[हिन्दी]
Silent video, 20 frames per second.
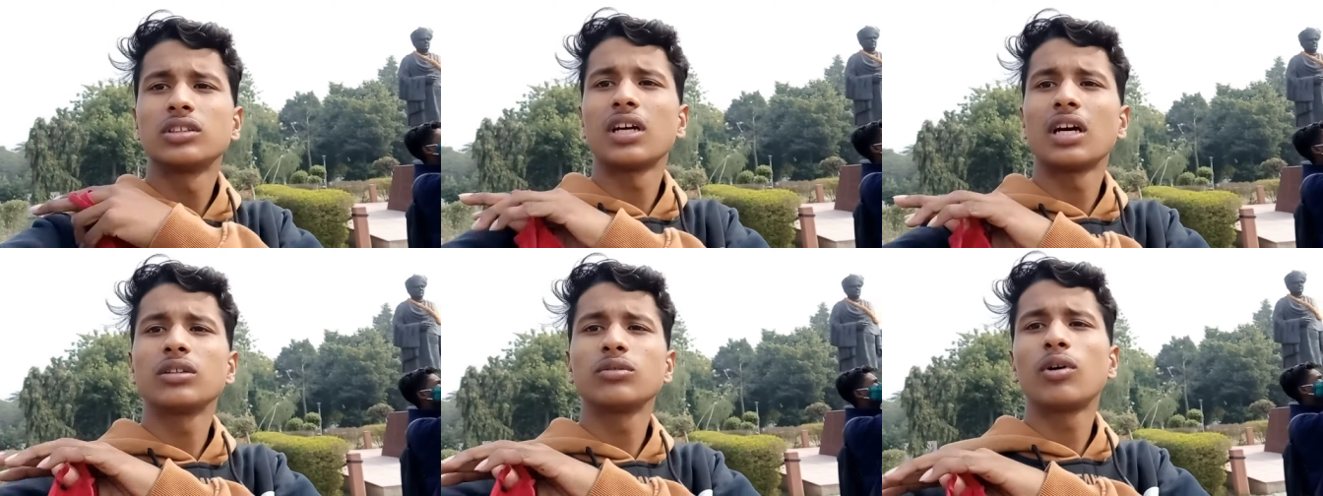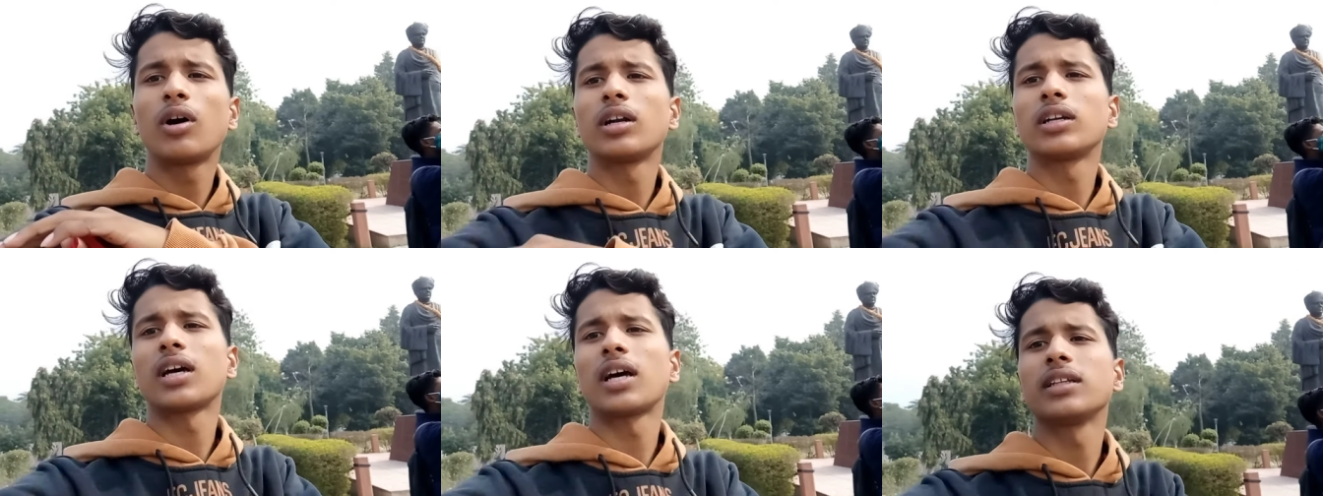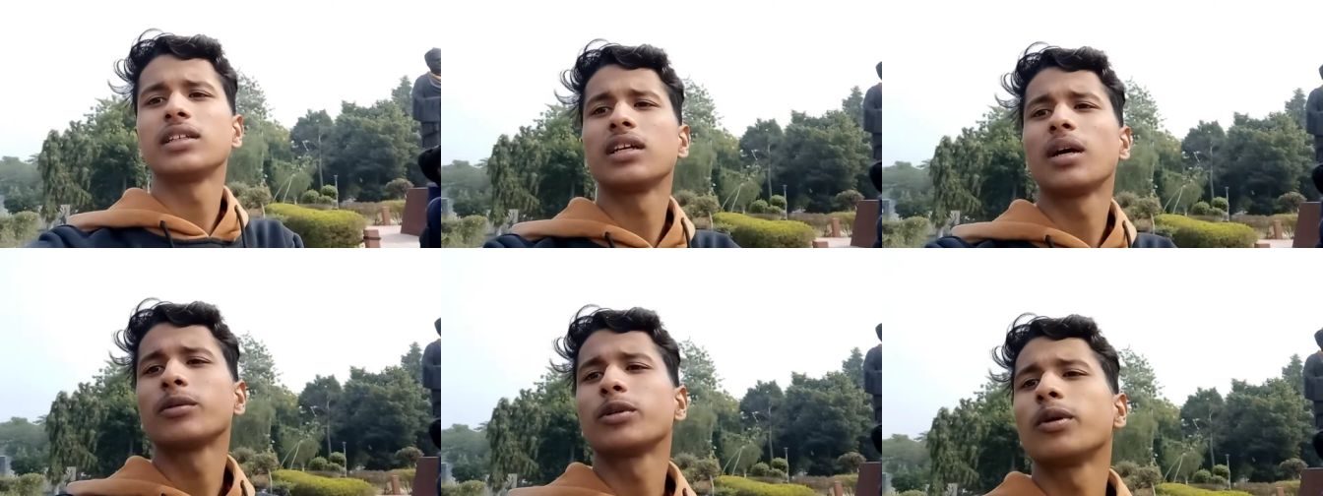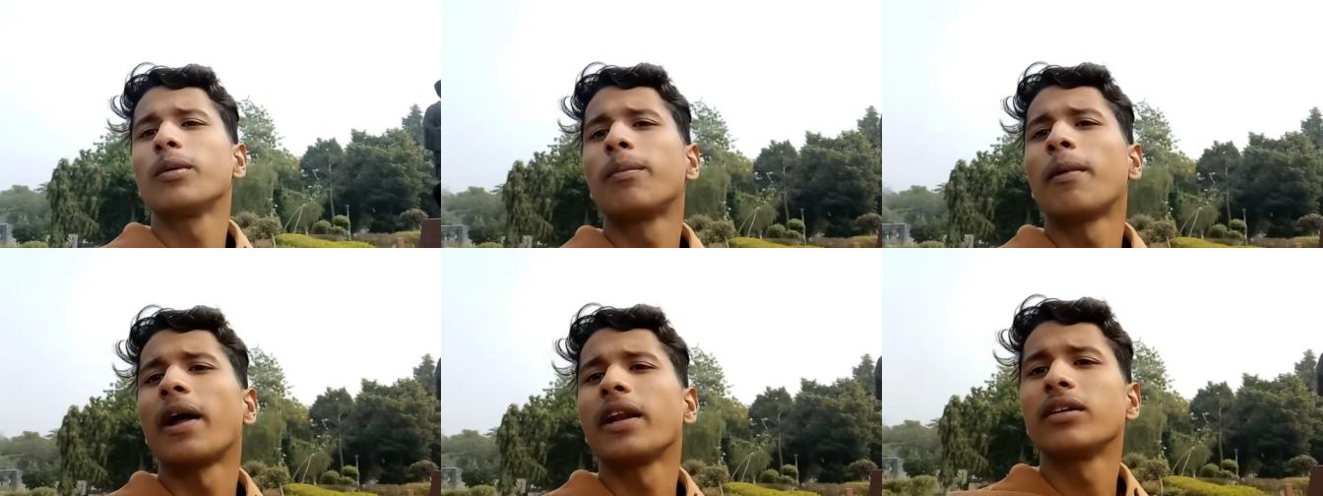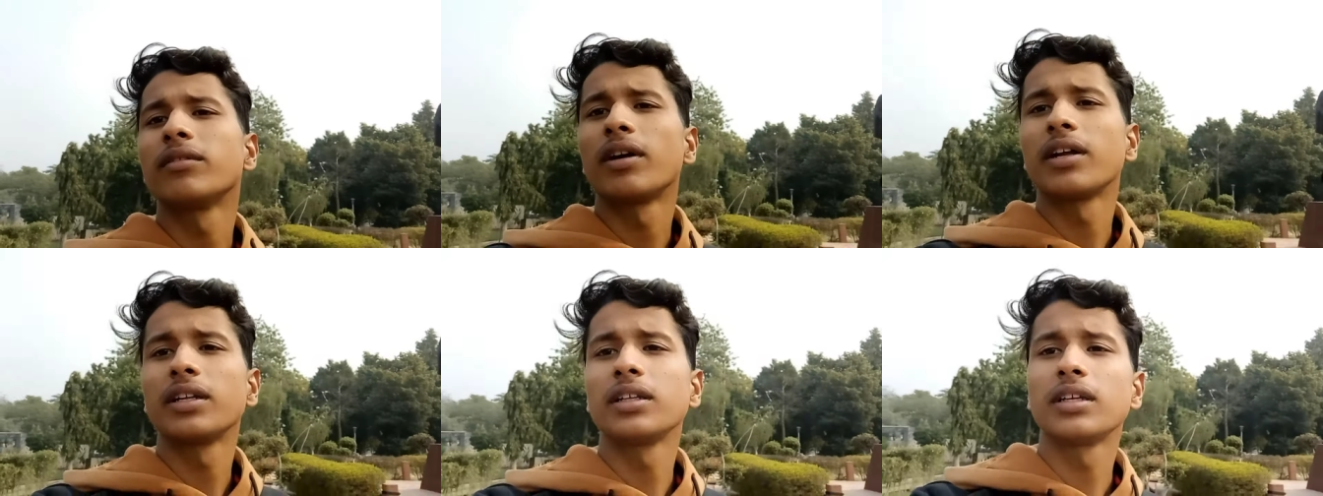शायद वो हटा दिया क्योंकि
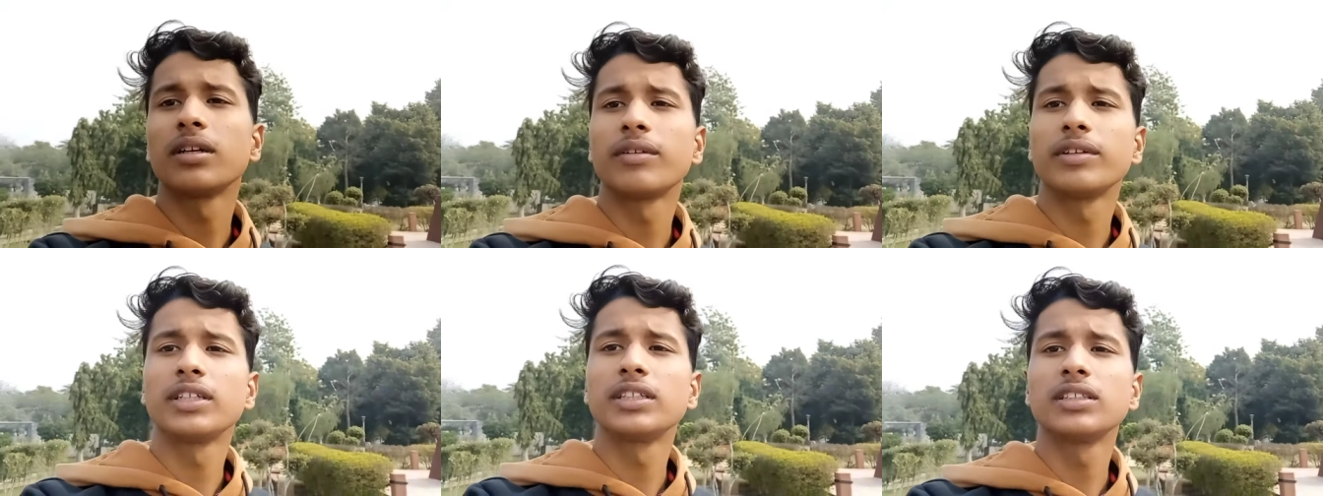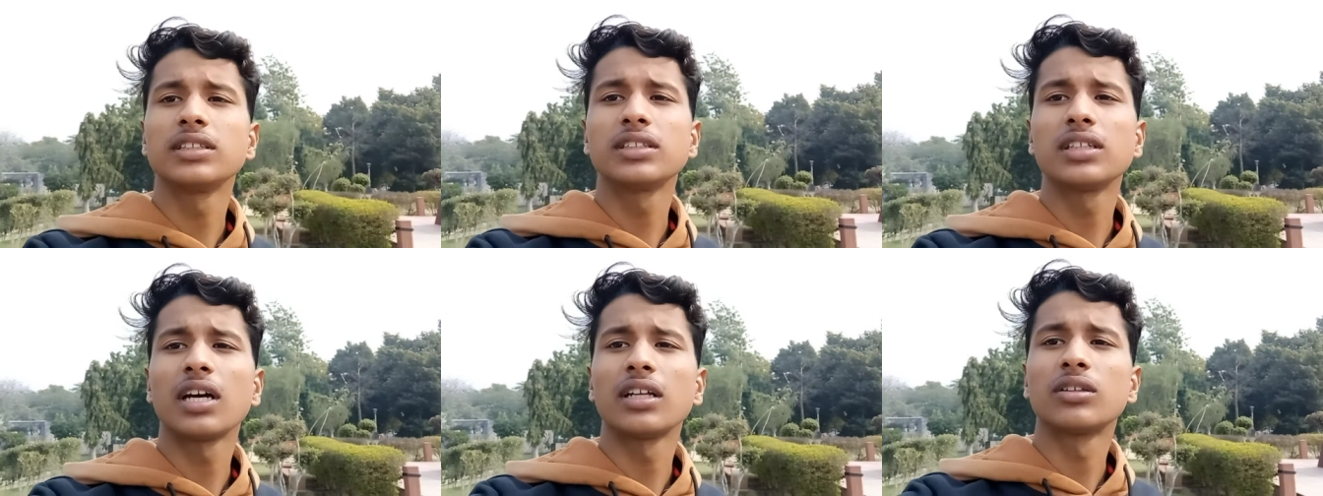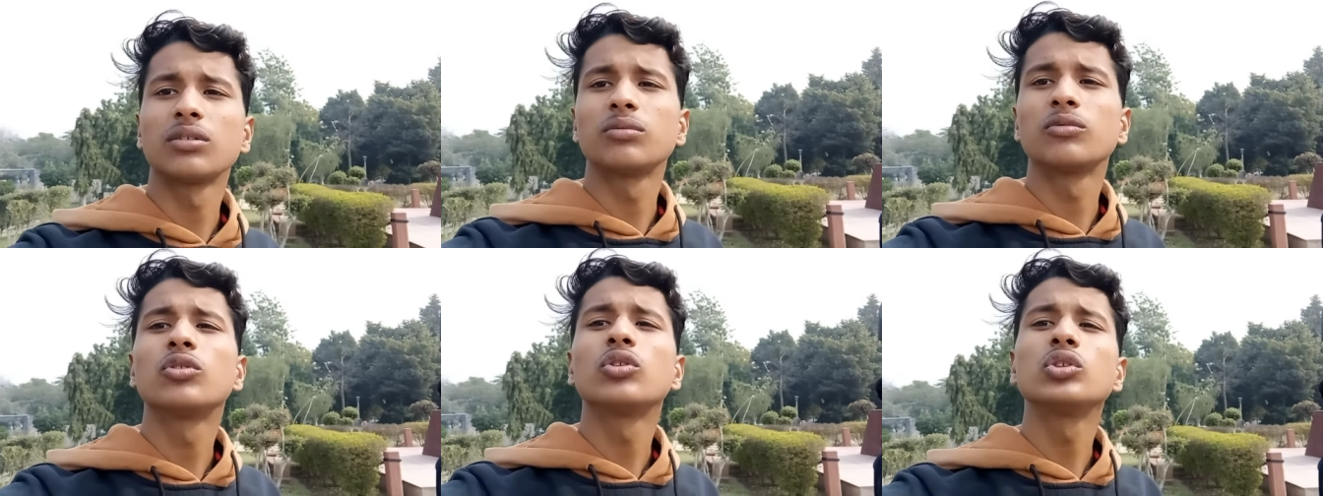पानी वानी की वजह से शायद